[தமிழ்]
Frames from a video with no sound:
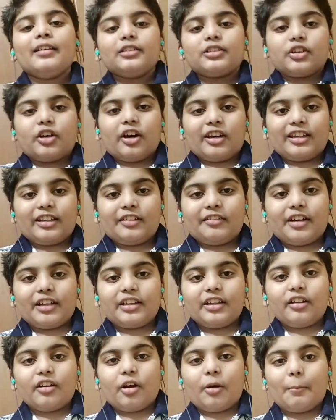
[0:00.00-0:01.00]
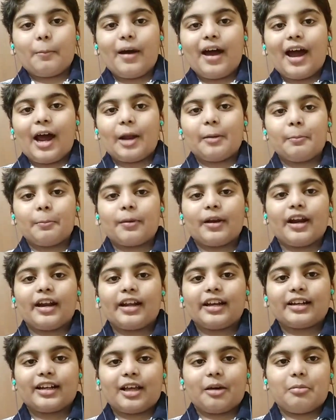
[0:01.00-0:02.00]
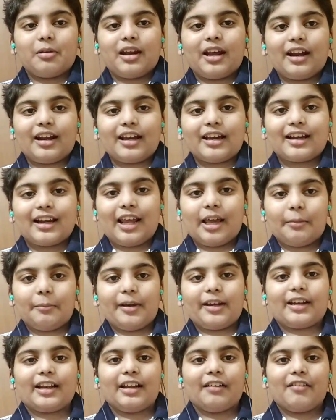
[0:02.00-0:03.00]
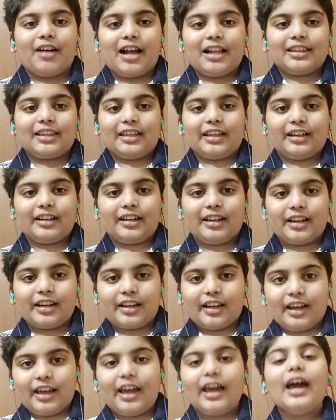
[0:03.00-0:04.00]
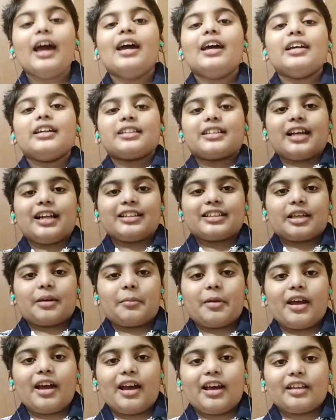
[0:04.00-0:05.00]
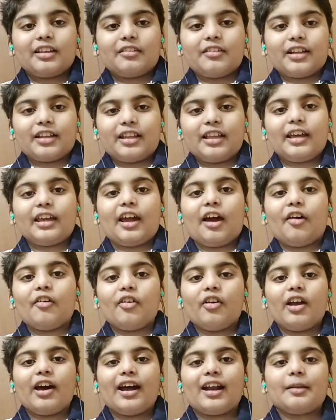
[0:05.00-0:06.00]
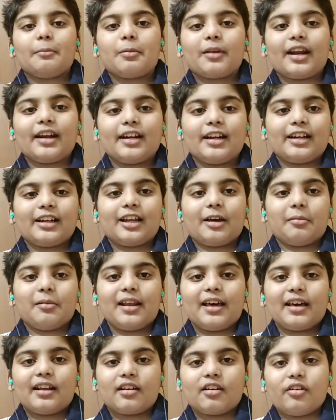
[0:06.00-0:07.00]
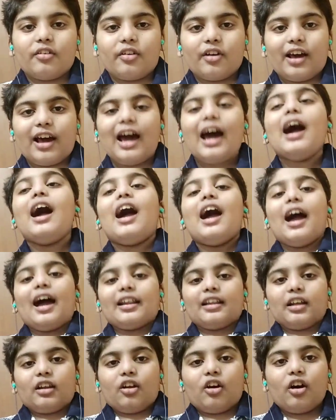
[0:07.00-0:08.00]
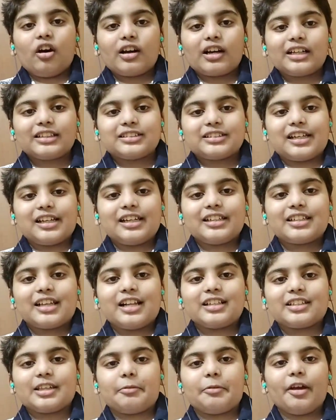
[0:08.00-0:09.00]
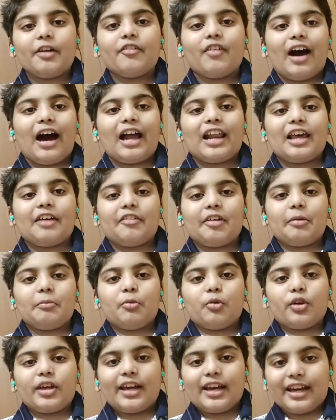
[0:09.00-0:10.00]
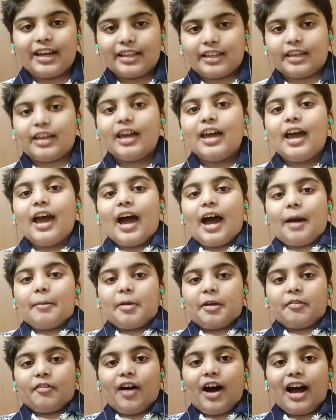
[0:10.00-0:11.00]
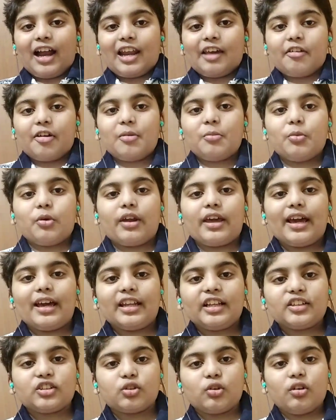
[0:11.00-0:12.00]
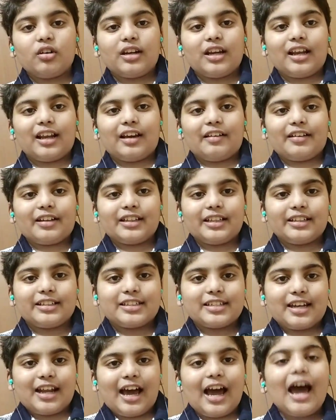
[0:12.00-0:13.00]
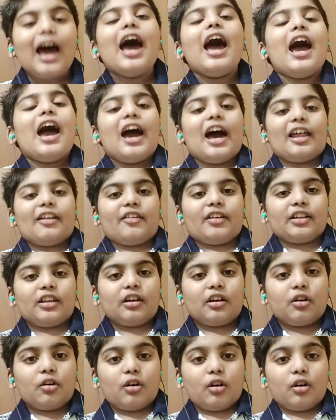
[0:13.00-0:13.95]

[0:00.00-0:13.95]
ஸோ இது வந்து ரொம்ப அன்பிரடிக்டபுளான கிளைமேட்டில் வாழ்ந்துக்கிட்டு இருக்குது சில சமயம் அது வந்து எவ்வளோ அன்பிரடிக்டபுளாக இருக்கும்னா அந்த எல்லாம் சில சமயம் வாழவே முடியாது அப்படி வாழவே முடியாத சூழ்நிலை வந்துச்சுன்னா அது வந்து